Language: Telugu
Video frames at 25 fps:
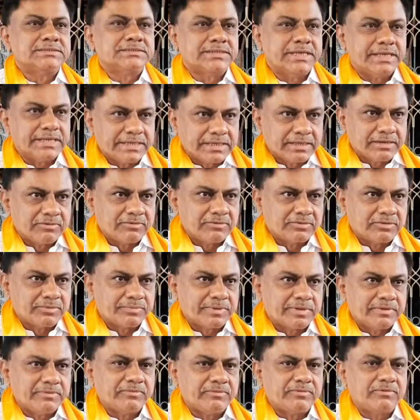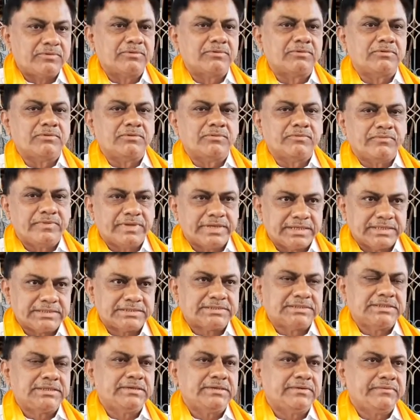సైకిల్ గుర్తుపై ఓట్లు
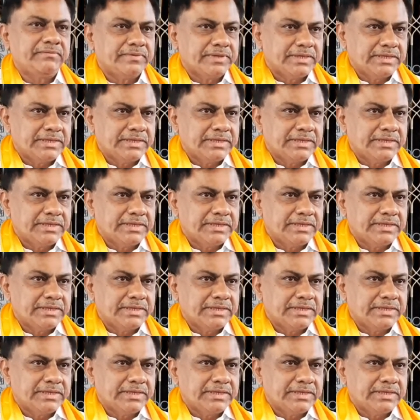వేసి